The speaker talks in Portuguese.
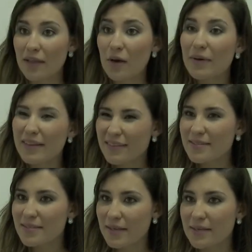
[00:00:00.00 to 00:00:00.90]
está
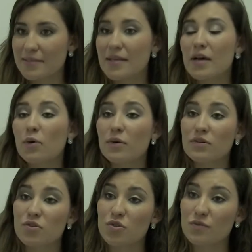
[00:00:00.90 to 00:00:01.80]
46.
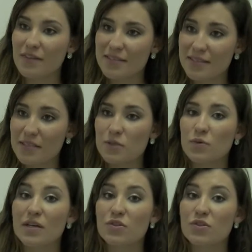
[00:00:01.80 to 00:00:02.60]
Quando a gente faz isso,